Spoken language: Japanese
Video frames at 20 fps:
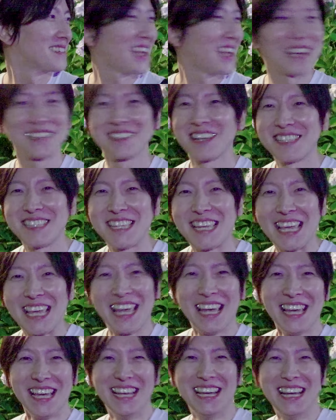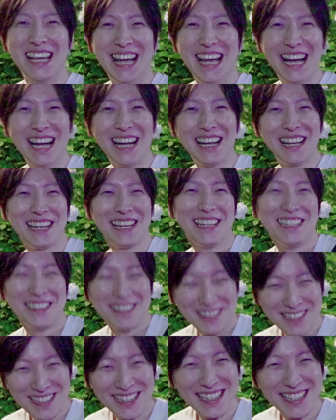恥ずかしい
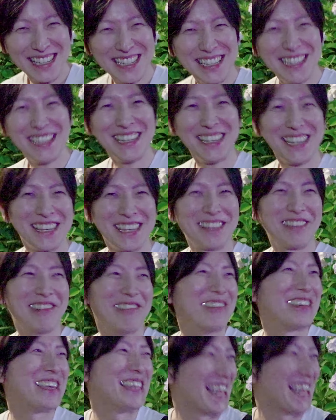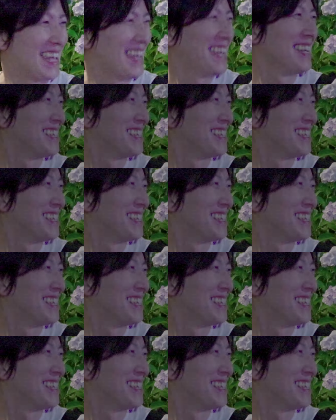人が多い人が多いね